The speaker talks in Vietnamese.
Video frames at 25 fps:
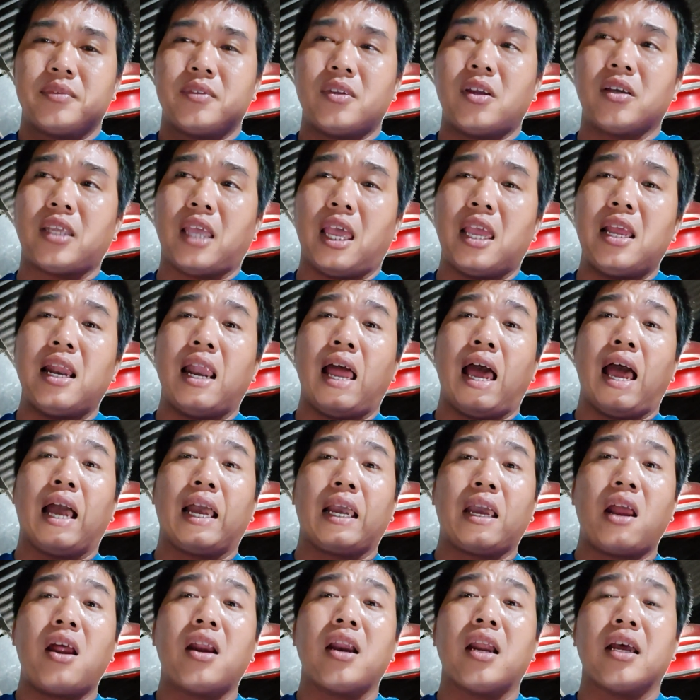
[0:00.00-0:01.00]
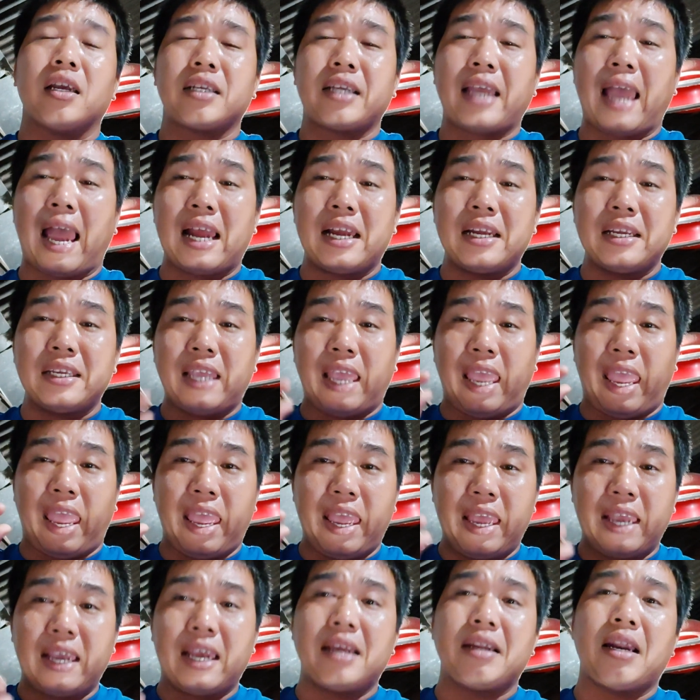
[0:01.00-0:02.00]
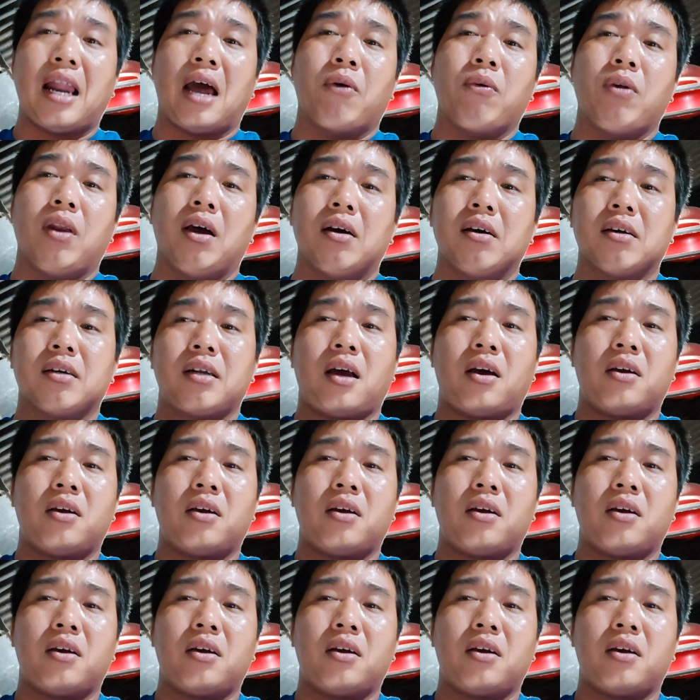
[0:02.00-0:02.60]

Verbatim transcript: nó chỉ là cái đó là cắn nhẹ cái lầu lường